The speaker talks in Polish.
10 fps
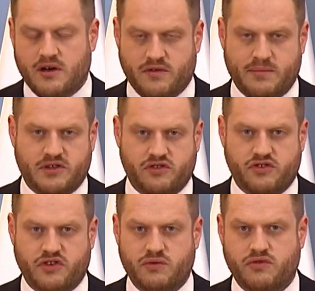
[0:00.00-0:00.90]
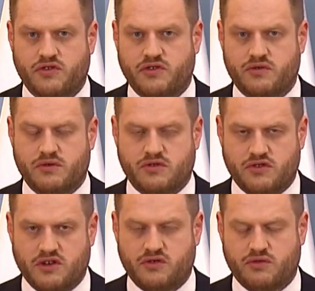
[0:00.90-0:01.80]
wobec
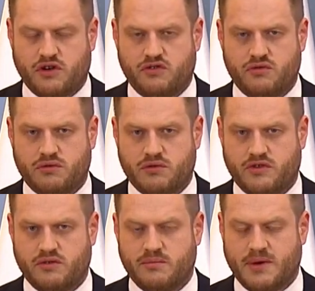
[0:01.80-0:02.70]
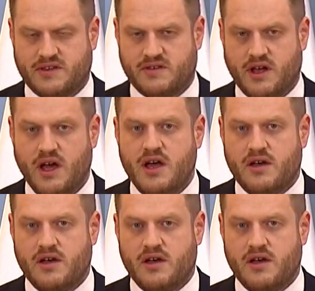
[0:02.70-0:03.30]
336, które są obecnie,